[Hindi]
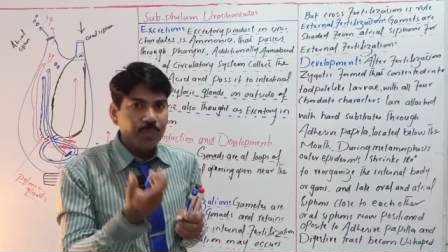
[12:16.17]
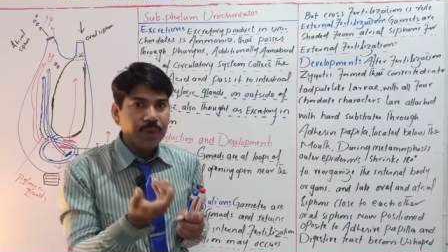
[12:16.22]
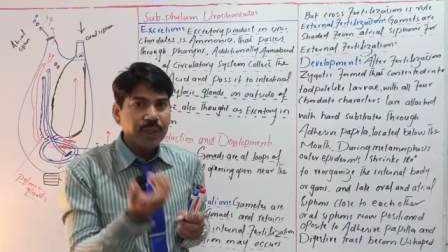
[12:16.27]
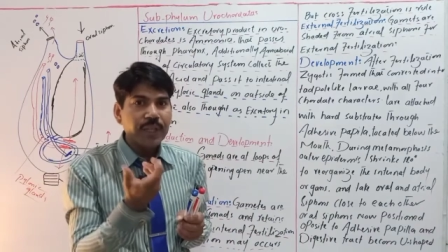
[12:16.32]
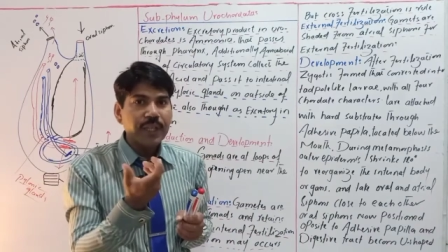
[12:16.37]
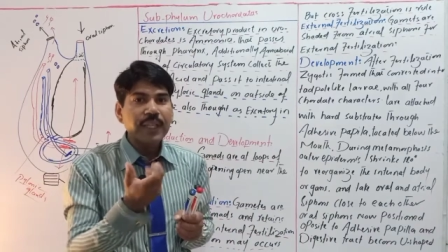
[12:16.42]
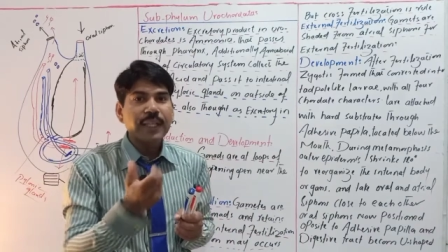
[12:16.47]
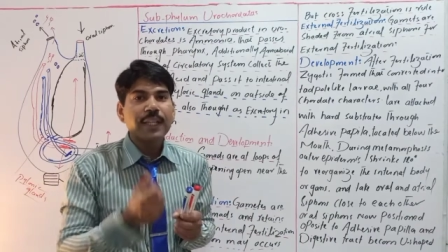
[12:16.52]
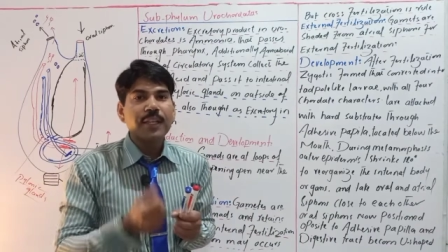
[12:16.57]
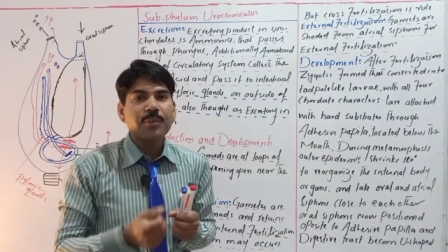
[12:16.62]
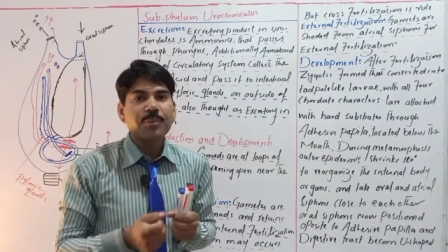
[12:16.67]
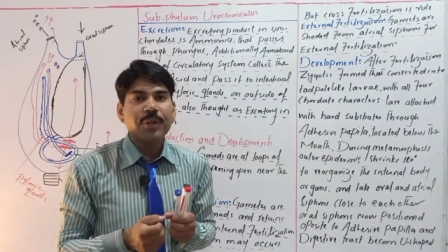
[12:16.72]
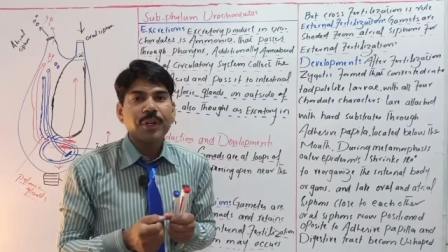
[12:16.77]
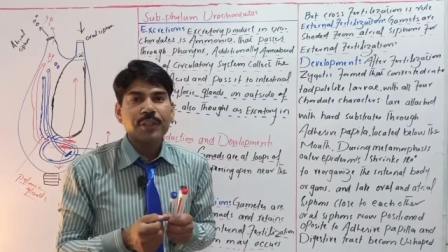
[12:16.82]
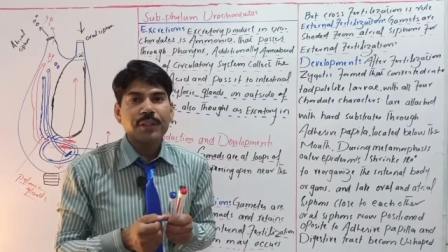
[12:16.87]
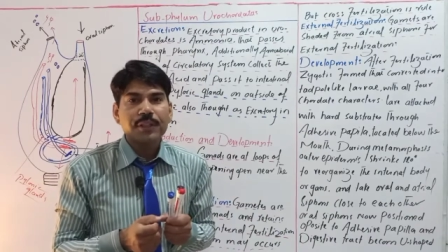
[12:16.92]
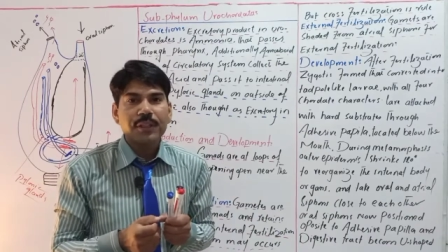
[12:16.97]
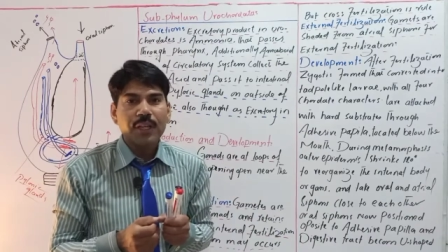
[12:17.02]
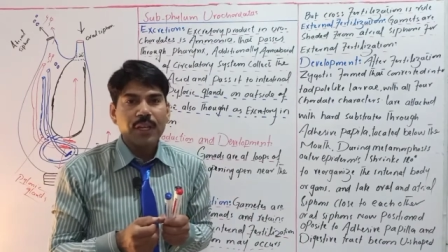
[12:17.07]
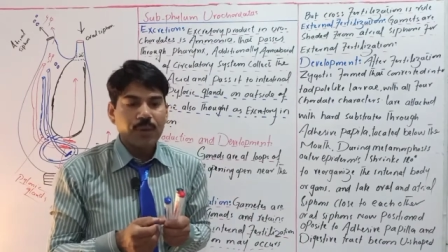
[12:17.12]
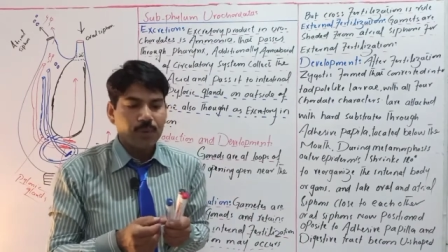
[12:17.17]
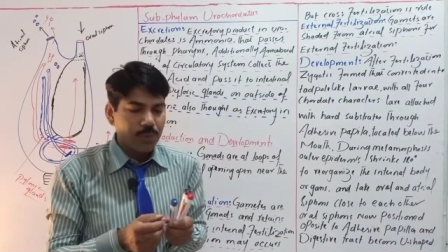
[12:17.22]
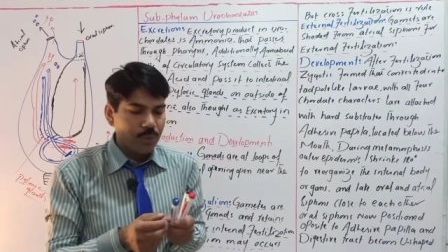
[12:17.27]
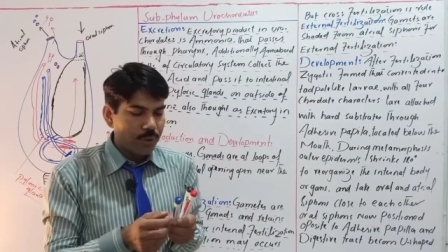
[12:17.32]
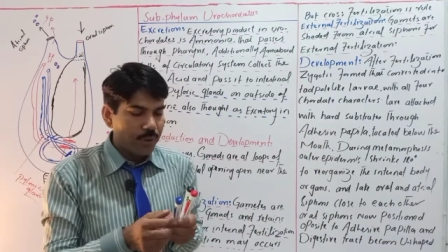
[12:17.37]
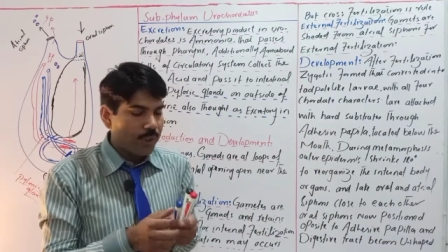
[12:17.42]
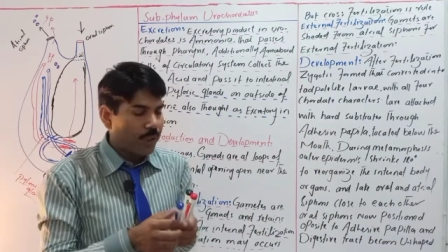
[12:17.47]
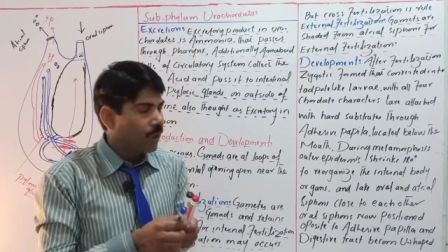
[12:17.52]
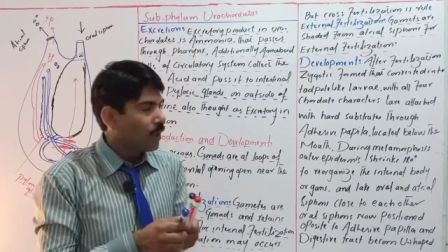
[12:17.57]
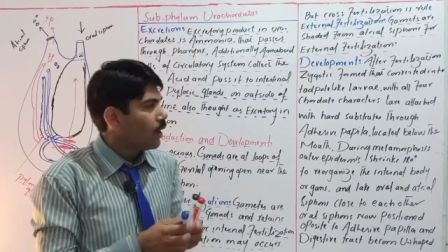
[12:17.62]
बनने के बाद क्या
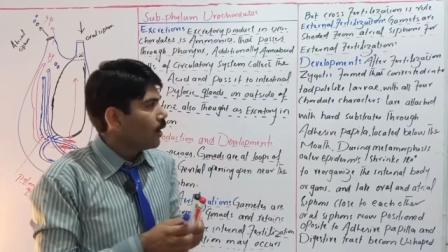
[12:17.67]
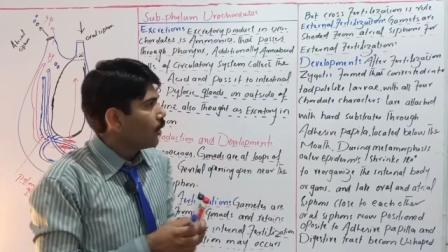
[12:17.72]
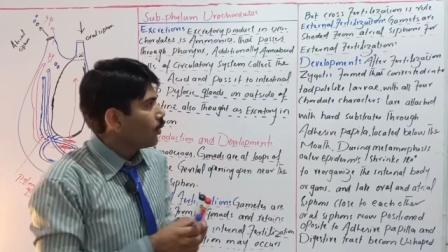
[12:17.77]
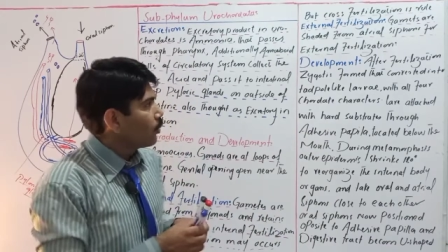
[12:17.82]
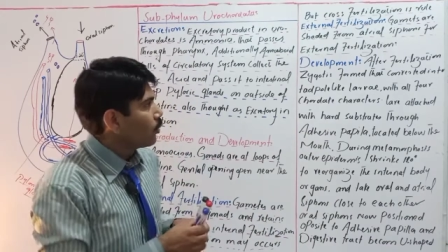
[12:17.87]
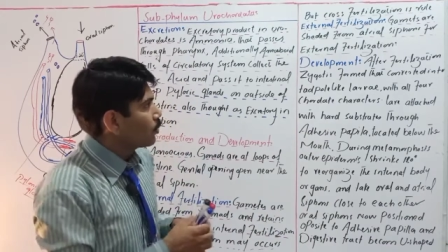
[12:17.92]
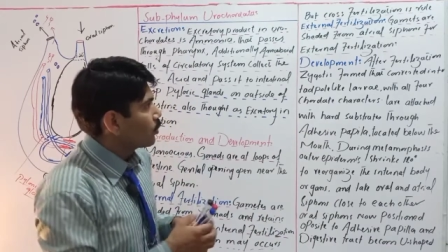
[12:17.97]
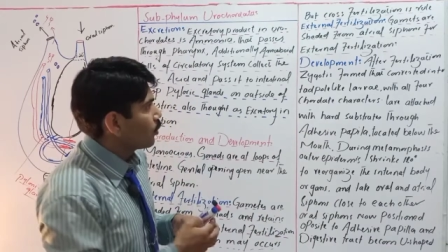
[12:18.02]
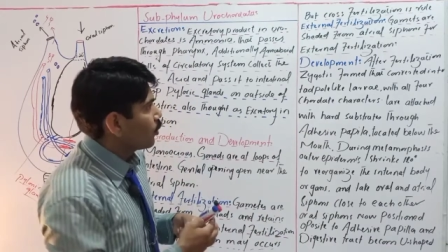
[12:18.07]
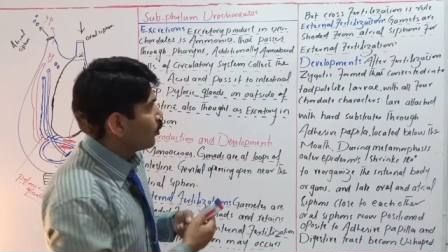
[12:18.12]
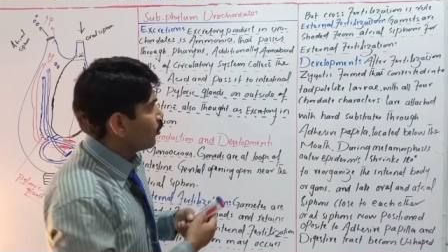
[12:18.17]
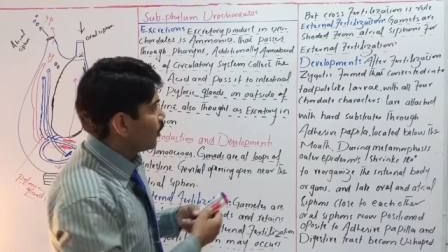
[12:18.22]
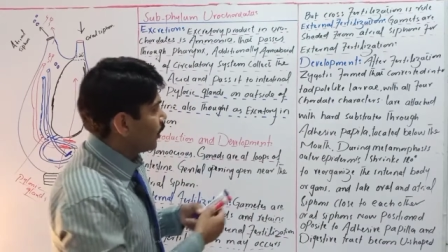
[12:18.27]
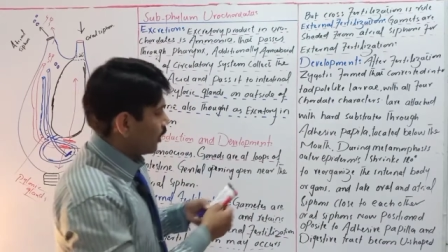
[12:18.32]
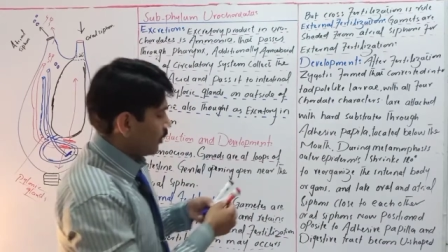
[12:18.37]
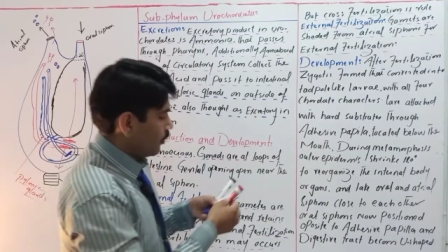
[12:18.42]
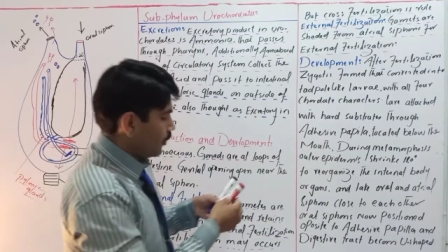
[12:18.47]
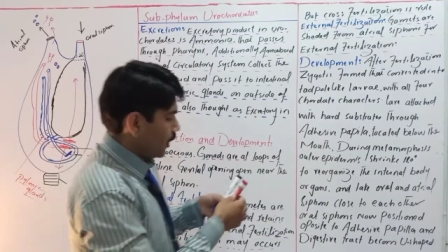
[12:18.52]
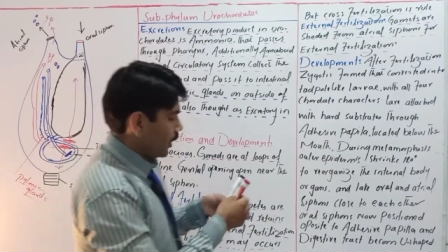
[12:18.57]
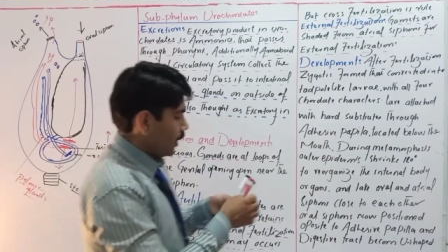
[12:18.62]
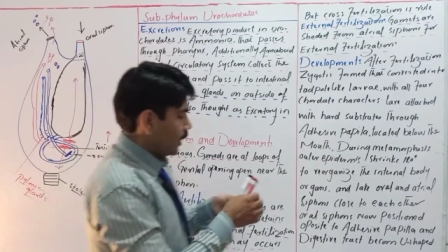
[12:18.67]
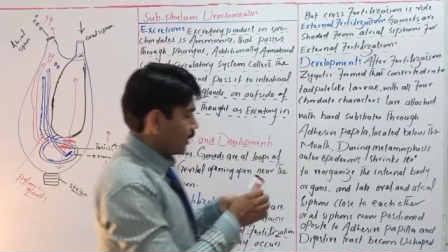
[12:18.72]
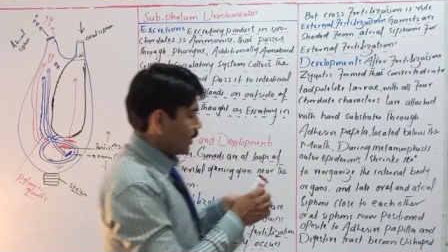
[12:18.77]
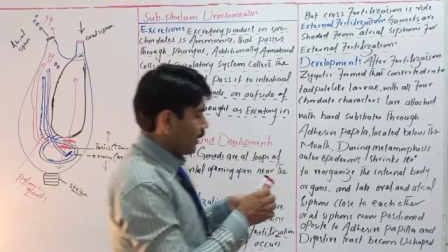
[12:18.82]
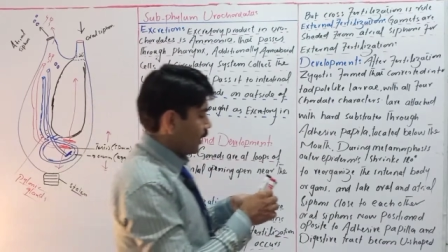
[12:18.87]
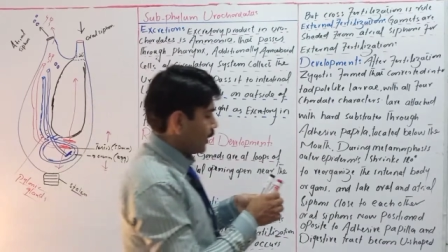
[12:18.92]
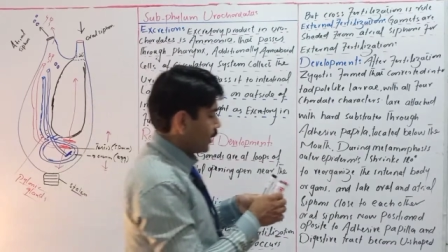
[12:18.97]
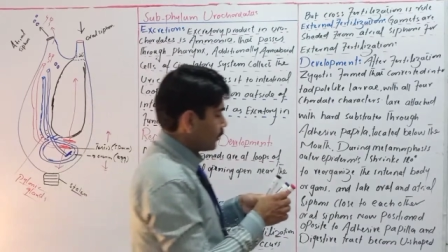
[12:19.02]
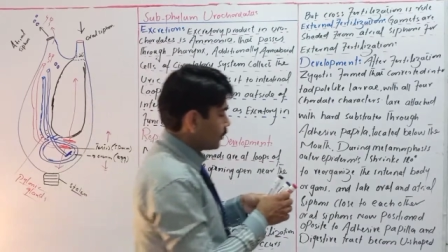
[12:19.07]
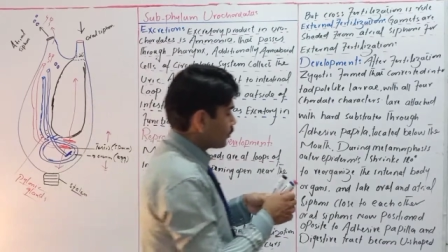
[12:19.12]
होगा उसको भी हम देखते
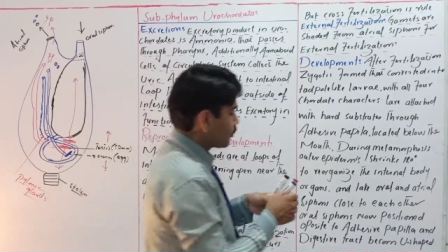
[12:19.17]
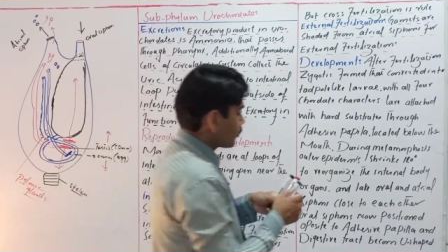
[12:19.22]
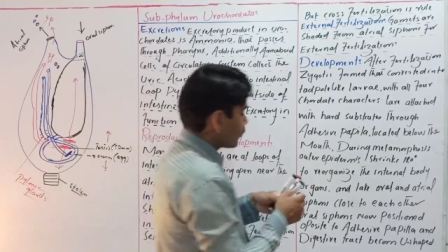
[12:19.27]
हैं